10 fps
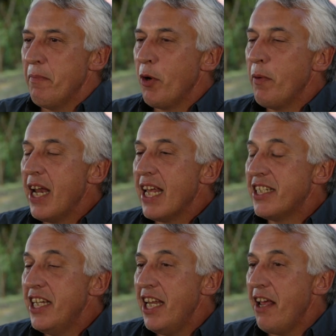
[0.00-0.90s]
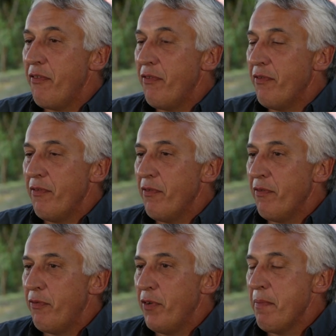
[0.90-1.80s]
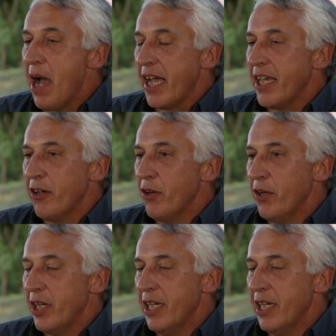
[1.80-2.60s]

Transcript: Volver a las islas fue mágico.